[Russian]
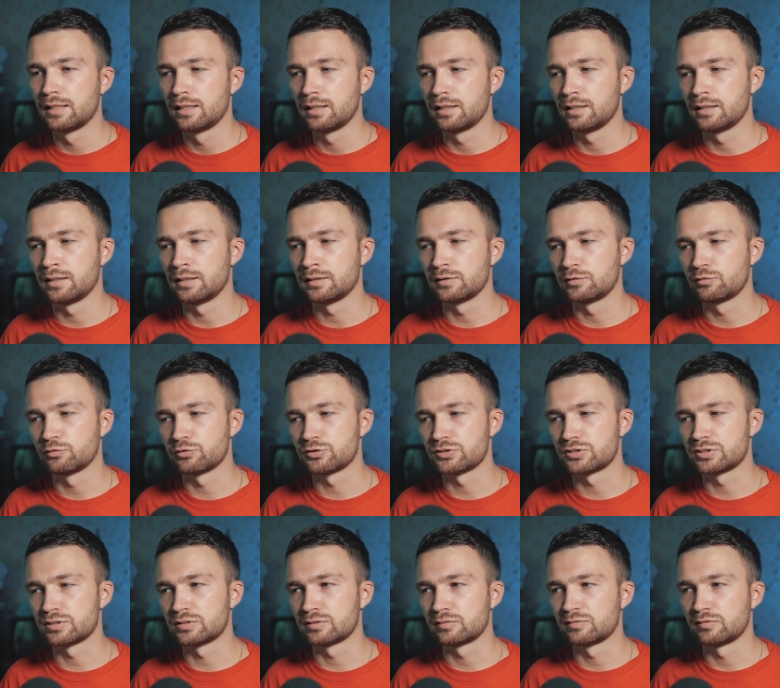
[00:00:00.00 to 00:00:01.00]
Э, то
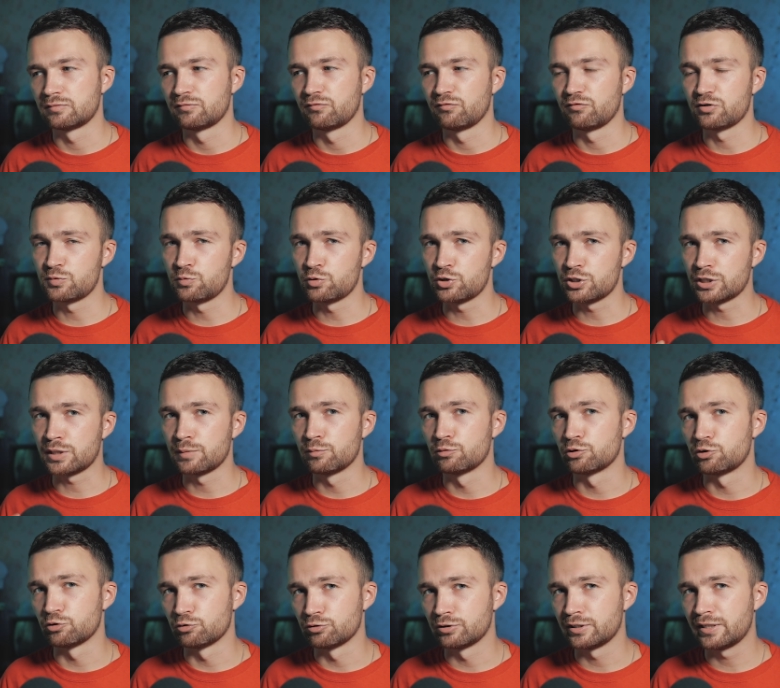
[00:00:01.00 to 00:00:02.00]
есть, возможно,
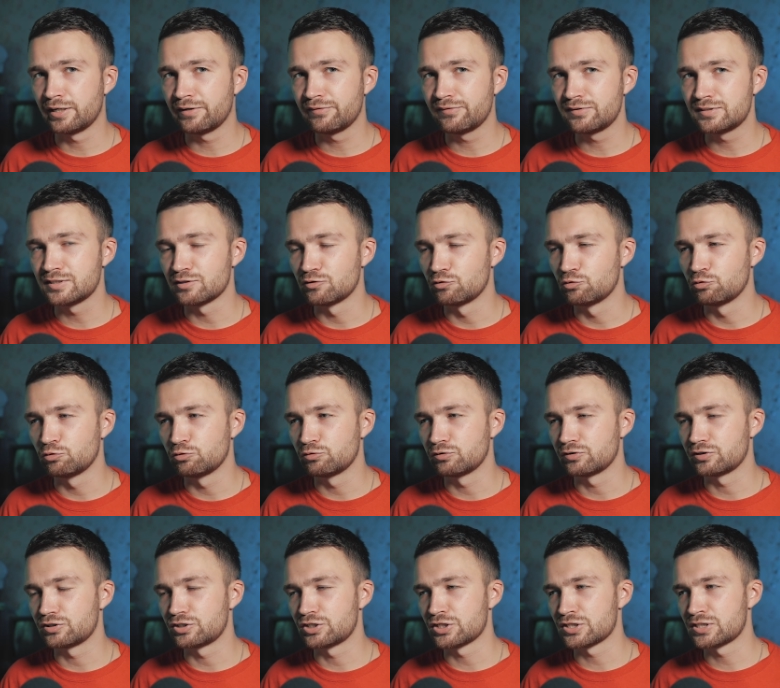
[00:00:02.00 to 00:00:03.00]
кому-то он нравится,
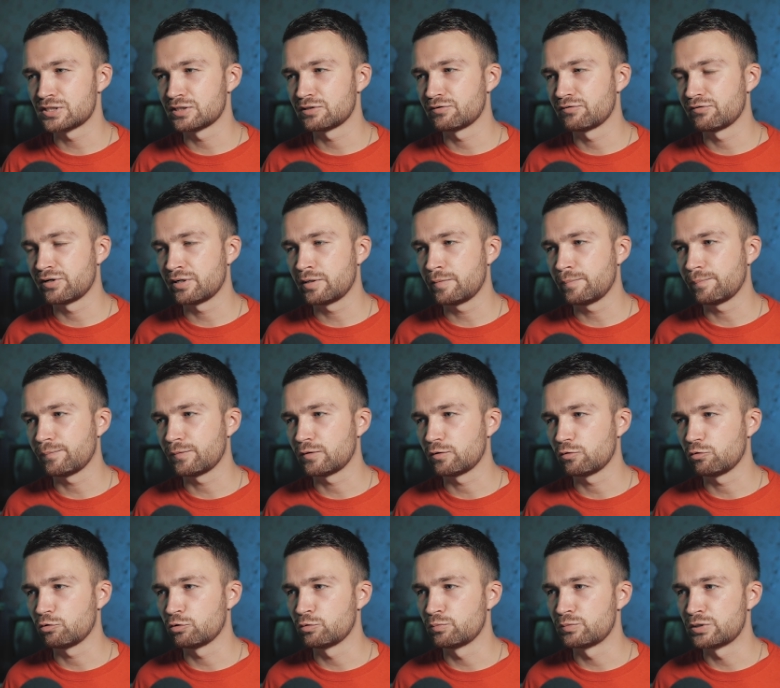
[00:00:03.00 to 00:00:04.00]
но, честно говоря,
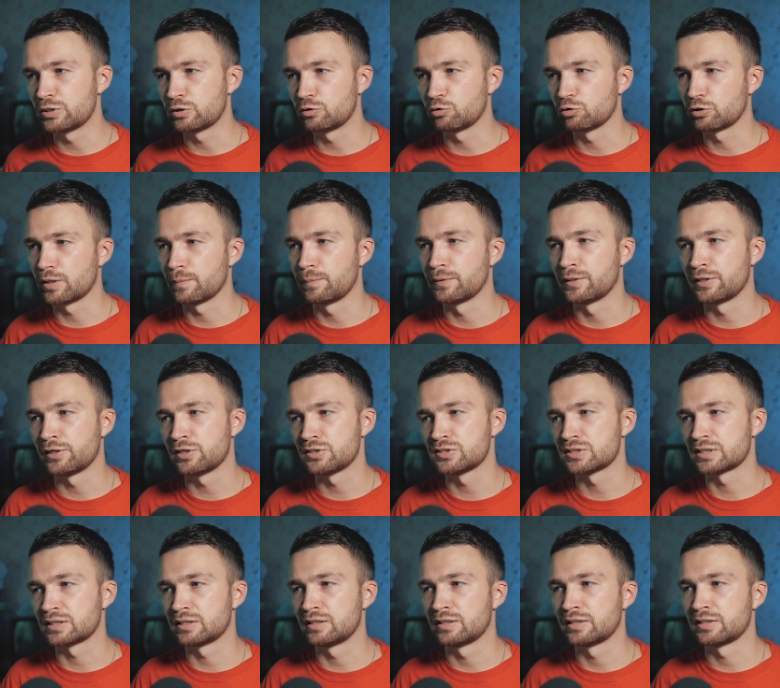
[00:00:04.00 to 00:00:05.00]
он мне только
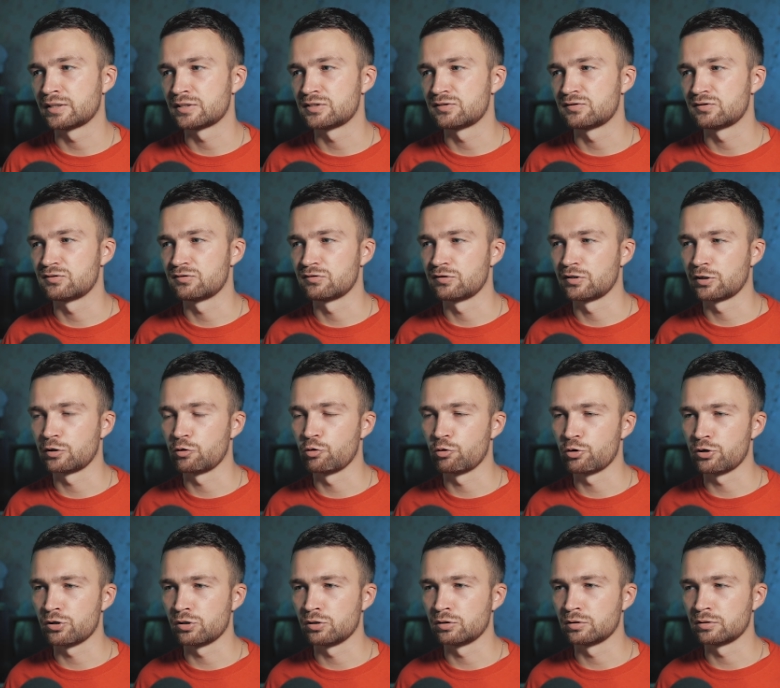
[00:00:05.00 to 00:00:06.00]
понравился, когда я
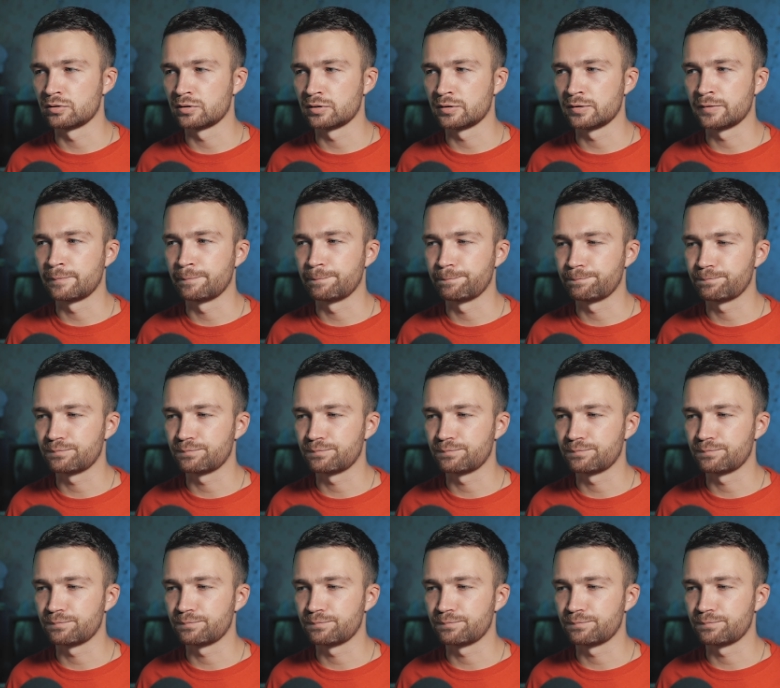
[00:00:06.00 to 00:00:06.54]
цветокорил э,